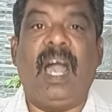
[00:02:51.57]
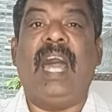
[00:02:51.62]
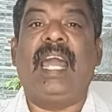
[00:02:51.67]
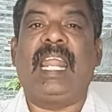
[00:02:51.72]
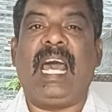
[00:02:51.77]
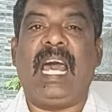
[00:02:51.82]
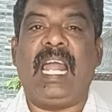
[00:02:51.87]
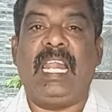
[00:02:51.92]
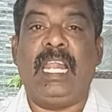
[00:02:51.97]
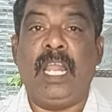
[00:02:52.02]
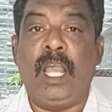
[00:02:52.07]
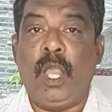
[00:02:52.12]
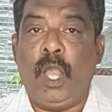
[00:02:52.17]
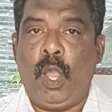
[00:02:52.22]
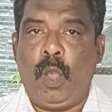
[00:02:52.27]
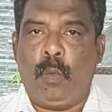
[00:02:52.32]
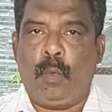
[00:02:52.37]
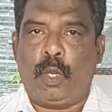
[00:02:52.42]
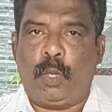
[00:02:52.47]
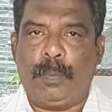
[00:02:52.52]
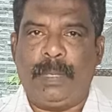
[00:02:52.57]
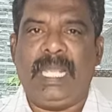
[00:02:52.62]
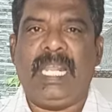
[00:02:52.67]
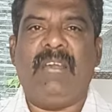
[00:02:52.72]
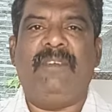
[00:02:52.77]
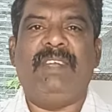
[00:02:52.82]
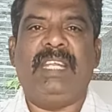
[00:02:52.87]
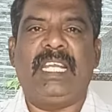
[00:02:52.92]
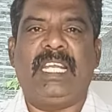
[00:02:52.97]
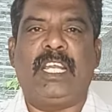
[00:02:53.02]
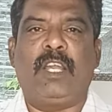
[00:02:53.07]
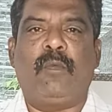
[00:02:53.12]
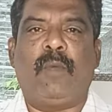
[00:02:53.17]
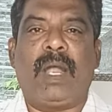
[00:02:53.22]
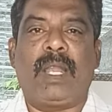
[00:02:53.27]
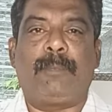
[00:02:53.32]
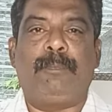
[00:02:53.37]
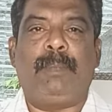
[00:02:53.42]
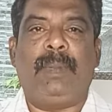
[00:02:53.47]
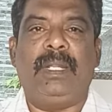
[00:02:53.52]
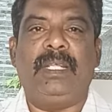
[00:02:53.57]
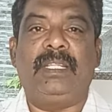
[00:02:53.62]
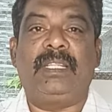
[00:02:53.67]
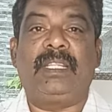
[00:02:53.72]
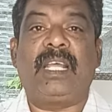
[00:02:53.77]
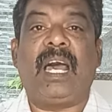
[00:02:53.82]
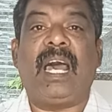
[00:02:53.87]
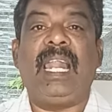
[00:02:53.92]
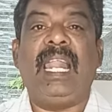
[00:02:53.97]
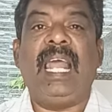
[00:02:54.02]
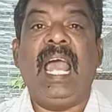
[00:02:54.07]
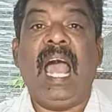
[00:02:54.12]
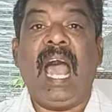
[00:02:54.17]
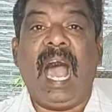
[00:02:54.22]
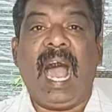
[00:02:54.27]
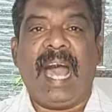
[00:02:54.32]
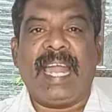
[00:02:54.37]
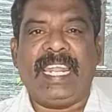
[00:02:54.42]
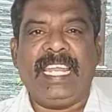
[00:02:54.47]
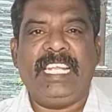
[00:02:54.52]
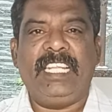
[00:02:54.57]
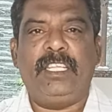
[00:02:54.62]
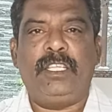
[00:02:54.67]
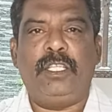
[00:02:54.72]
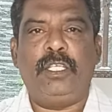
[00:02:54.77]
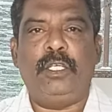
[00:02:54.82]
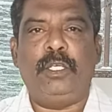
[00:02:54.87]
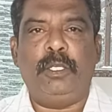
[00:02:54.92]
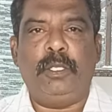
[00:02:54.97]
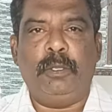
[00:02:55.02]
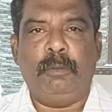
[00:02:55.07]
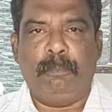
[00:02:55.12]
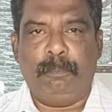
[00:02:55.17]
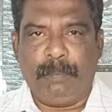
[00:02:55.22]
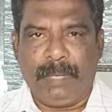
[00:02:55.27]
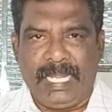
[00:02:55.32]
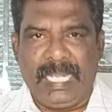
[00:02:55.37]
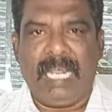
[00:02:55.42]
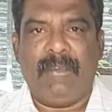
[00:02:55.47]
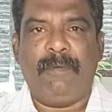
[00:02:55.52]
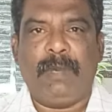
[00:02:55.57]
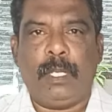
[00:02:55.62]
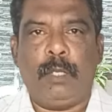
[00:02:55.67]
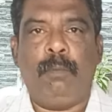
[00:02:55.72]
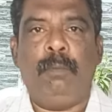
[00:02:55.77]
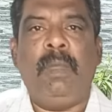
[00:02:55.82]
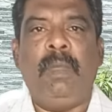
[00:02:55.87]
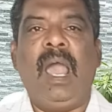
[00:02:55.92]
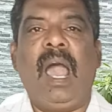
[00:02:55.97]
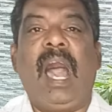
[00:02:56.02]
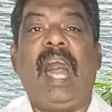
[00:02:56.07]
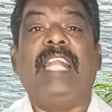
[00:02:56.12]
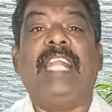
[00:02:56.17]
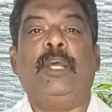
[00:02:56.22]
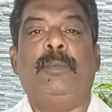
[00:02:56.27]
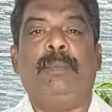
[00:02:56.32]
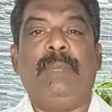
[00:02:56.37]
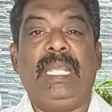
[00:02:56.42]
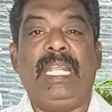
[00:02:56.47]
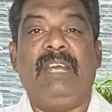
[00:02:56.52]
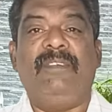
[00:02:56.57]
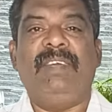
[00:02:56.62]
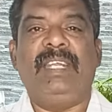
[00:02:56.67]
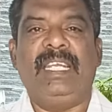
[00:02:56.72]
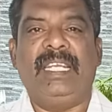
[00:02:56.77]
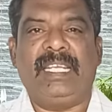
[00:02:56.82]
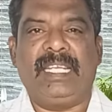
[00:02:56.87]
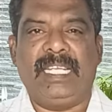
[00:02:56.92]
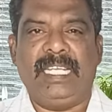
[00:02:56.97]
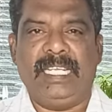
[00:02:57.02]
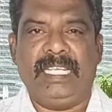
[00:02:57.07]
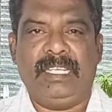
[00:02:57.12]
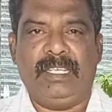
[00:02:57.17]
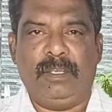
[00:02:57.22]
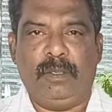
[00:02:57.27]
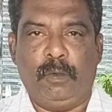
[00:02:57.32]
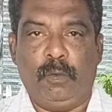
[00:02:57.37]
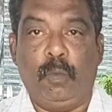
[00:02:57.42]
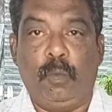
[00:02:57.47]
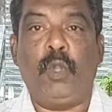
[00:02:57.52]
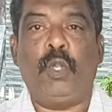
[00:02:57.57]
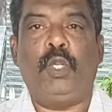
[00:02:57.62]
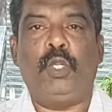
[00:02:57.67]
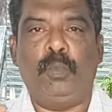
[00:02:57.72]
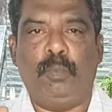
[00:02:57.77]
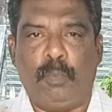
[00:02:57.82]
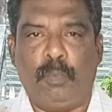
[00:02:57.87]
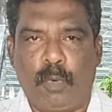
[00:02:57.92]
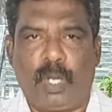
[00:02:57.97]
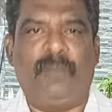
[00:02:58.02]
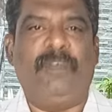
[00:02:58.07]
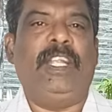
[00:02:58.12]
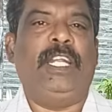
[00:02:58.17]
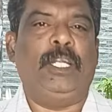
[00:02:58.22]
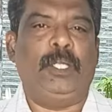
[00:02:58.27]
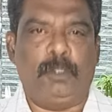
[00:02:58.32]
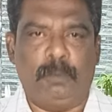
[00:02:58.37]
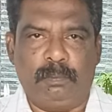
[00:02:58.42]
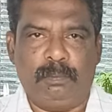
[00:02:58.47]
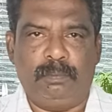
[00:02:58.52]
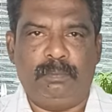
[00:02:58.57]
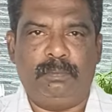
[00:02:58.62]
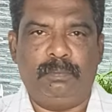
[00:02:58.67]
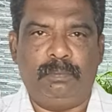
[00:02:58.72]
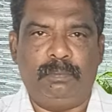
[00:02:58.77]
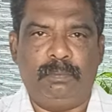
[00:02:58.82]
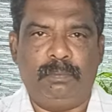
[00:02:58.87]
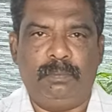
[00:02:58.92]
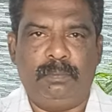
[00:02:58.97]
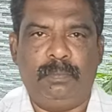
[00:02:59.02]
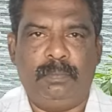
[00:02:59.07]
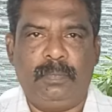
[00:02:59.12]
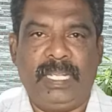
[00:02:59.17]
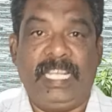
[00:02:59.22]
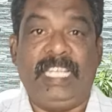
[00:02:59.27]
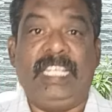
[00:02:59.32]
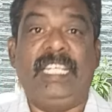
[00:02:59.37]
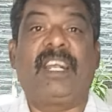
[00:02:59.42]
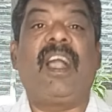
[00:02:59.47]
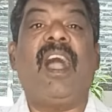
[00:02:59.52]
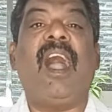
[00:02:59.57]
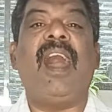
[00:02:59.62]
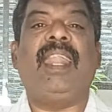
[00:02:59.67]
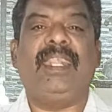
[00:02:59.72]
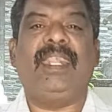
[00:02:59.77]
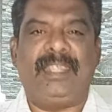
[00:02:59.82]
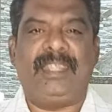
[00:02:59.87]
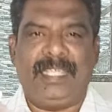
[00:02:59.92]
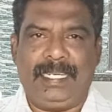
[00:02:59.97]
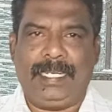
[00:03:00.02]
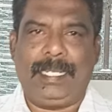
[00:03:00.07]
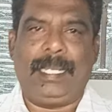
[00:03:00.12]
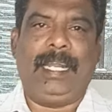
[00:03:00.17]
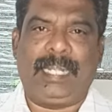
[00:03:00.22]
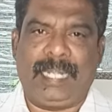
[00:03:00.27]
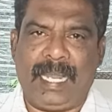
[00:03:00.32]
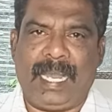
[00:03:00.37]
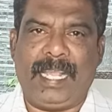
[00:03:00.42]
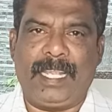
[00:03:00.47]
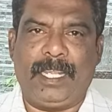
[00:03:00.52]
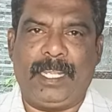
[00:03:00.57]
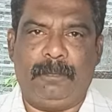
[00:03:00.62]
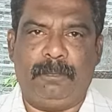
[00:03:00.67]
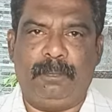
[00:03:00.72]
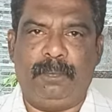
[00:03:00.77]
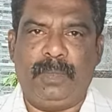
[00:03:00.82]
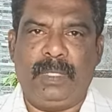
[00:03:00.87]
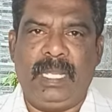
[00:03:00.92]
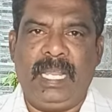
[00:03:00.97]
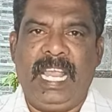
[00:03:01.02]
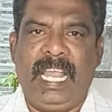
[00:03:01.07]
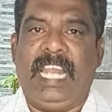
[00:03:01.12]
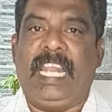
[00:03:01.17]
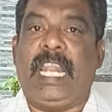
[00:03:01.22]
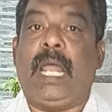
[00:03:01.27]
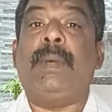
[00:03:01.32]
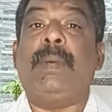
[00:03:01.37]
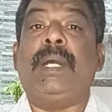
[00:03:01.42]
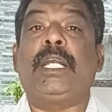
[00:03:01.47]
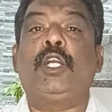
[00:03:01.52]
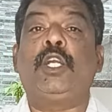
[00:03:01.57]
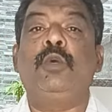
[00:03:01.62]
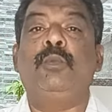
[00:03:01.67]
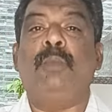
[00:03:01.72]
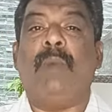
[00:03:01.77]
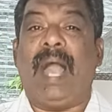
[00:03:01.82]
ஆனால் ஒரு மீனவனுக்கு வாக்களித்தால் அனைத்து மீனவனும் அந்த மீனவனுக்கு ஓட்டு போட வேண்டும் இது காலத்தின் கட்டாயம் நமக்கும்